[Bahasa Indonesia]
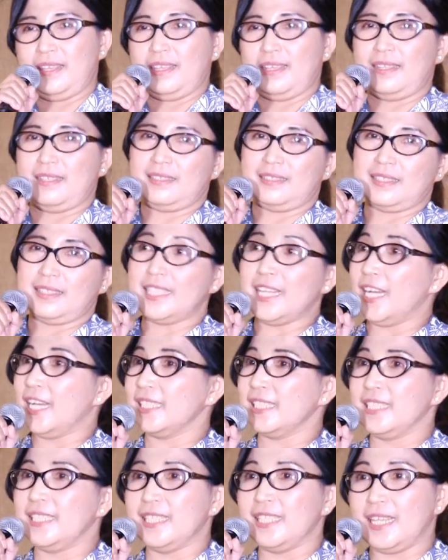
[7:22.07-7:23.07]
Uh,
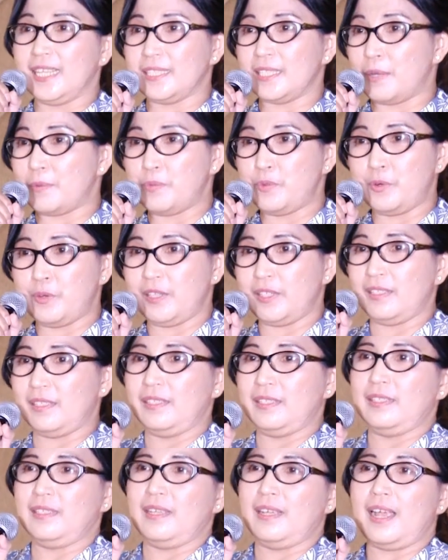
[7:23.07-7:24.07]
jangan jinah cabul
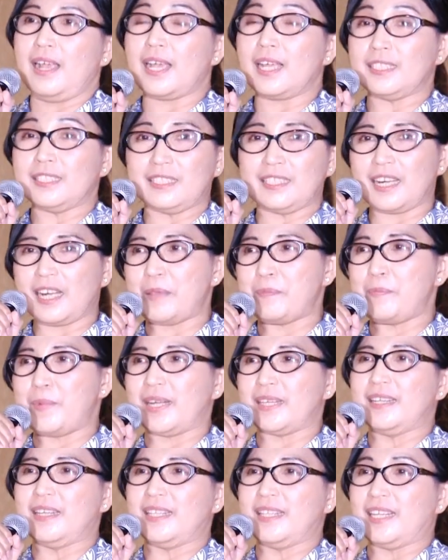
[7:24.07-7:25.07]
akan
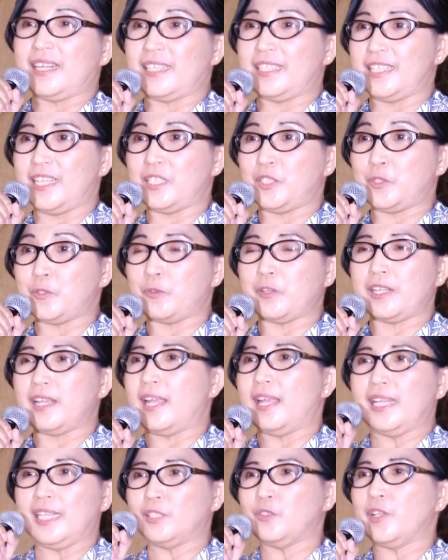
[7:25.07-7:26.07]
terlempar dari kerajaan
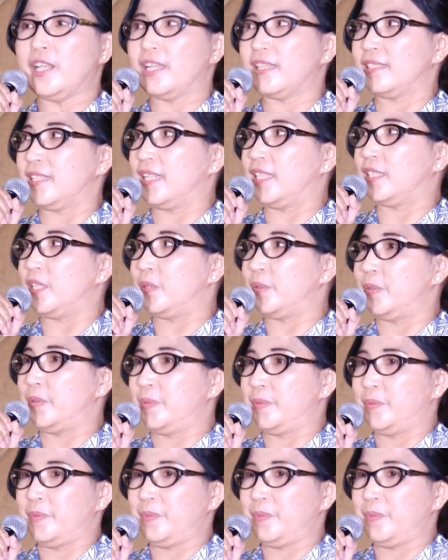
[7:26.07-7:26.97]
surga. Itu yang saya tahu.